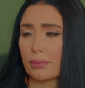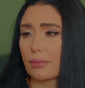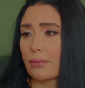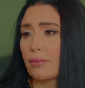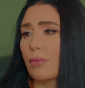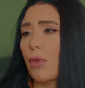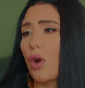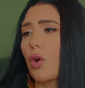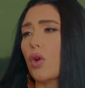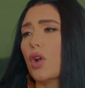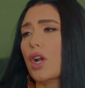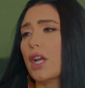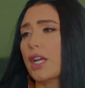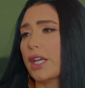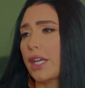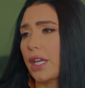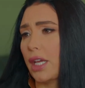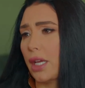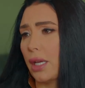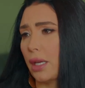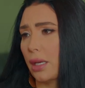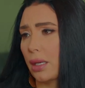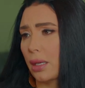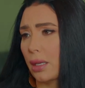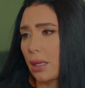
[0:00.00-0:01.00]
بقول لك
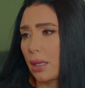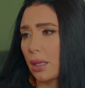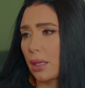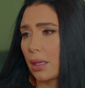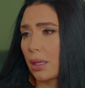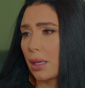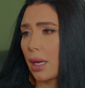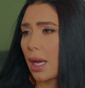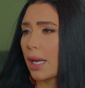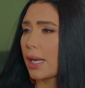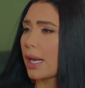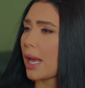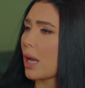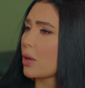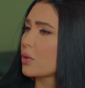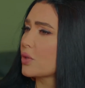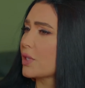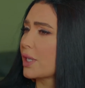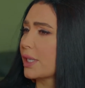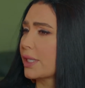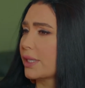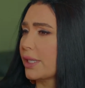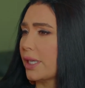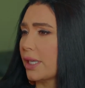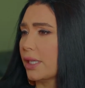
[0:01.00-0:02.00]
ايه انا
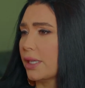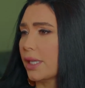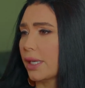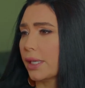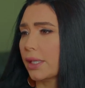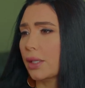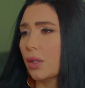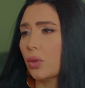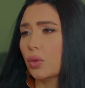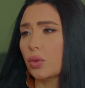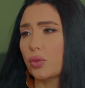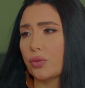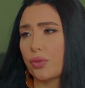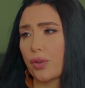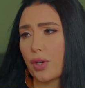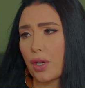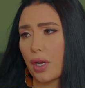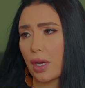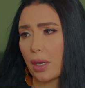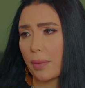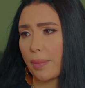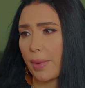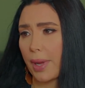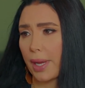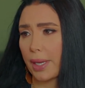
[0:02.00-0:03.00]
عاوزاك تهدى كده
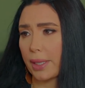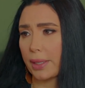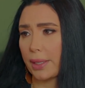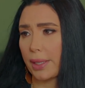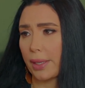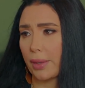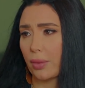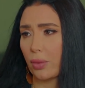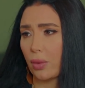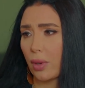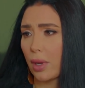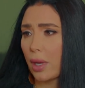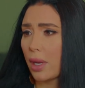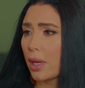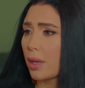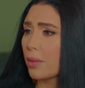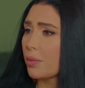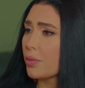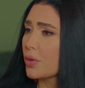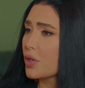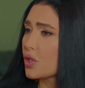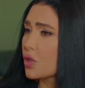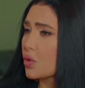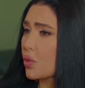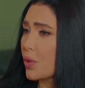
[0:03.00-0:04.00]
وتفكر بهداوه
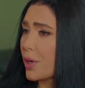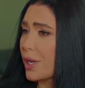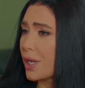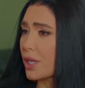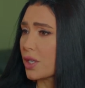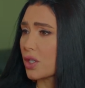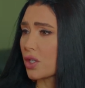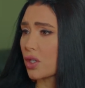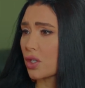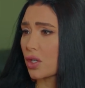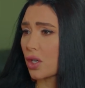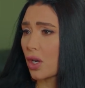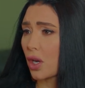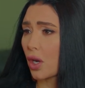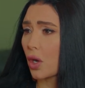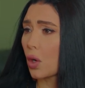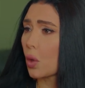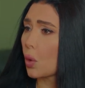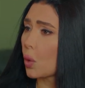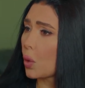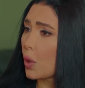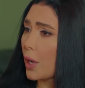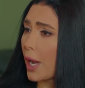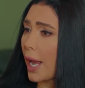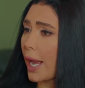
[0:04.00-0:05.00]
مش
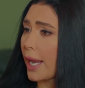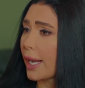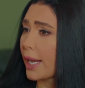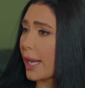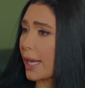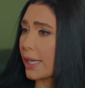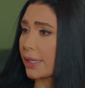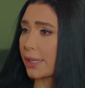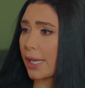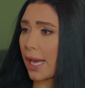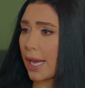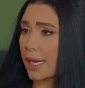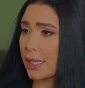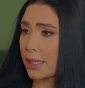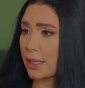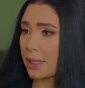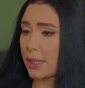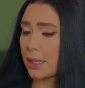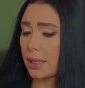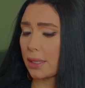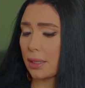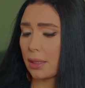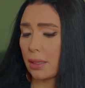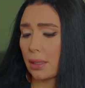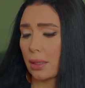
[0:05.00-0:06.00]
كل حاجة
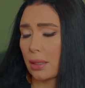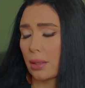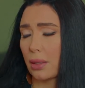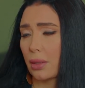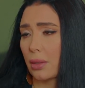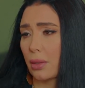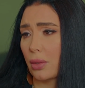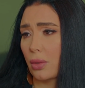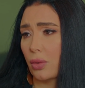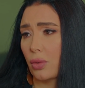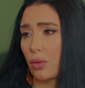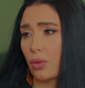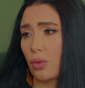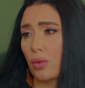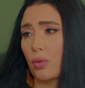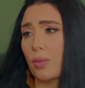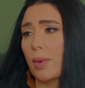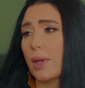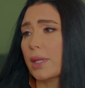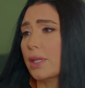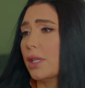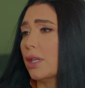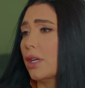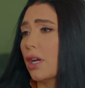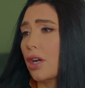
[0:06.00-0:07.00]
هتعدي
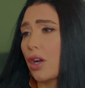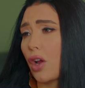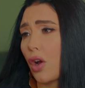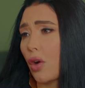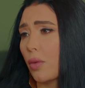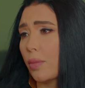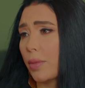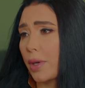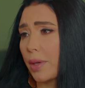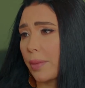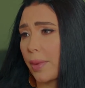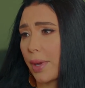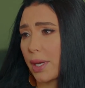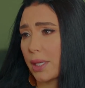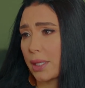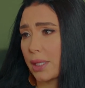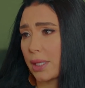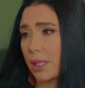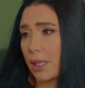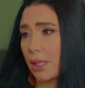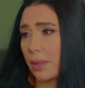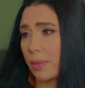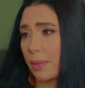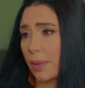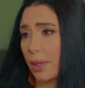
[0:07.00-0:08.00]
وبعدين أنا عمري ما
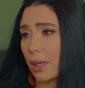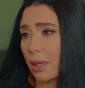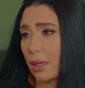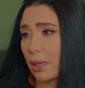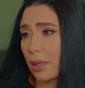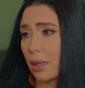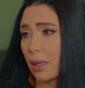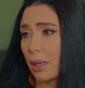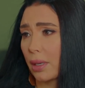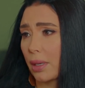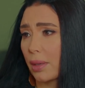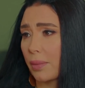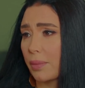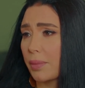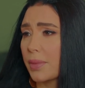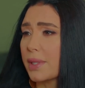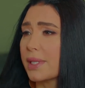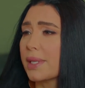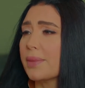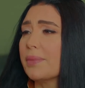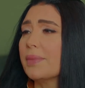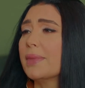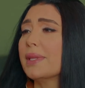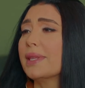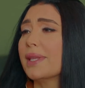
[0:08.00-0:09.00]
هسيبك
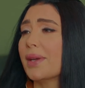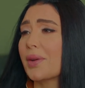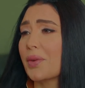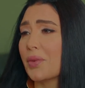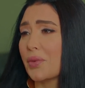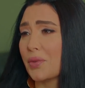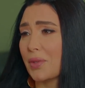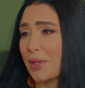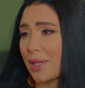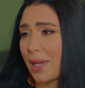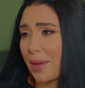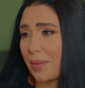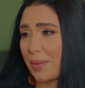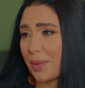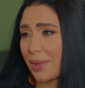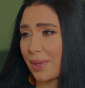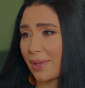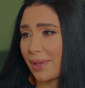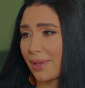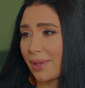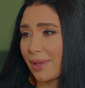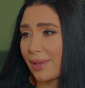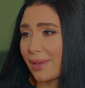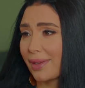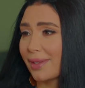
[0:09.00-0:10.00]
بذمتك والنبي
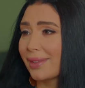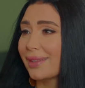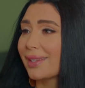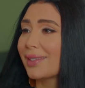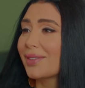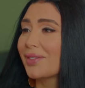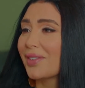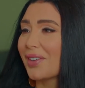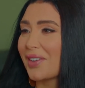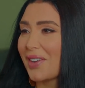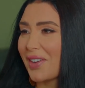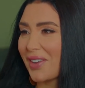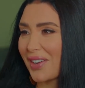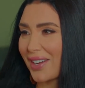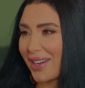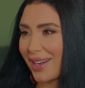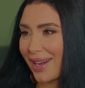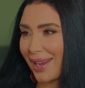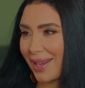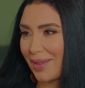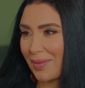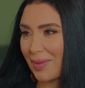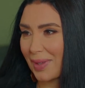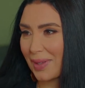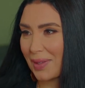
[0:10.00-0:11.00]
أنت تفكر
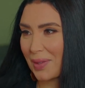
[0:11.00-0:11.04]
إن